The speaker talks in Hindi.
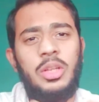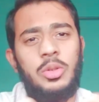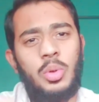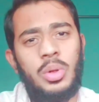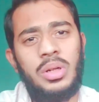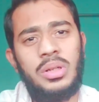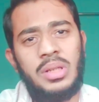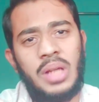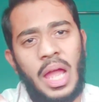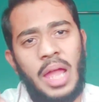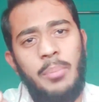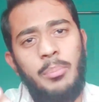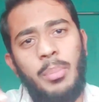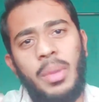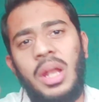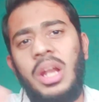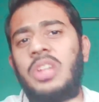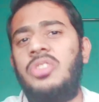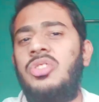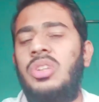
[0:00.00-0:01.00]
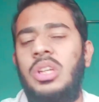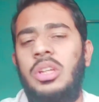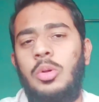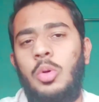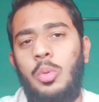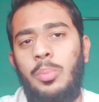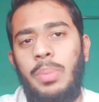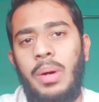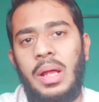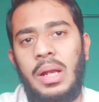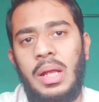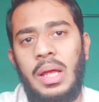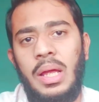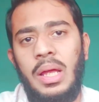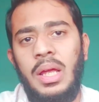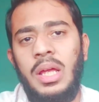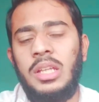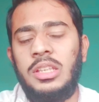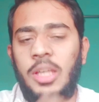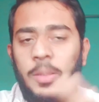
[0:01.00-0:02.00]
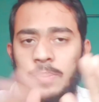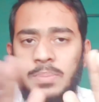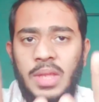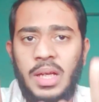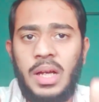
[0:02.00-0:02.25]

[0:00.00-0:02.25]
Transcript: क्या रहा है कि थोड़ा टाइम मैनेज नहीं हो पा रहा है